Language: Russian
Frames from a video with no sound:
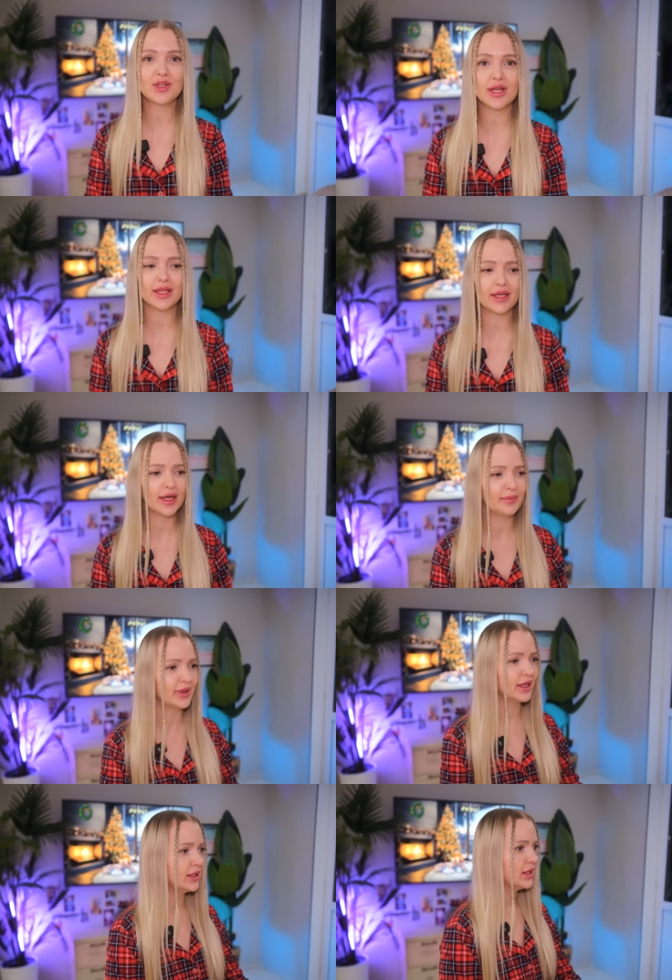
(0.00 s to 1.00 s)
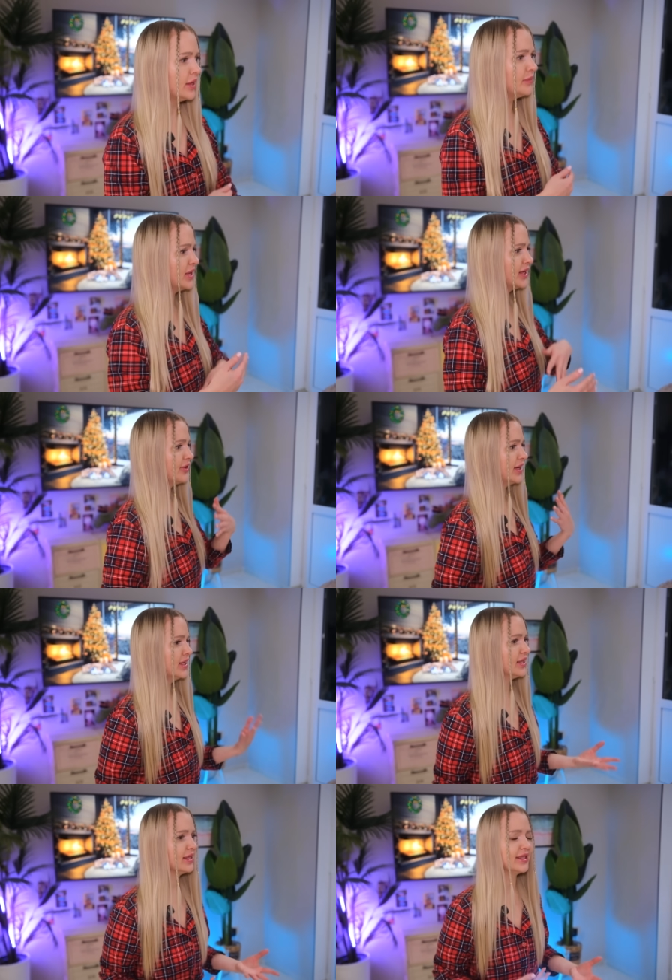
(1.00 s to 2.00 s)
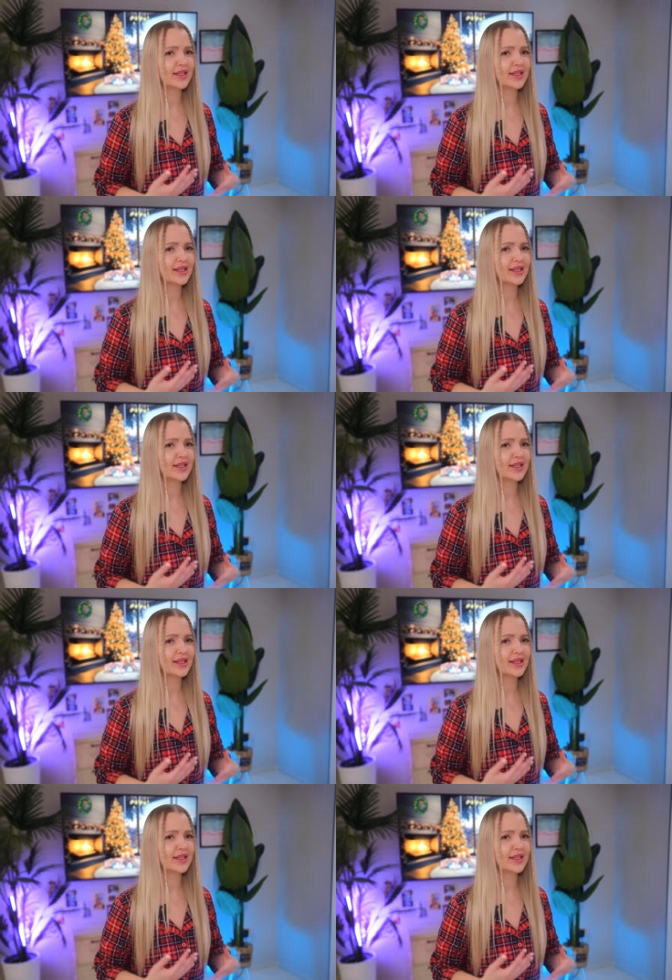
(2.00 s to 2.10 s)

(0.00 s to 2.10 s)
уже это как бы переварила,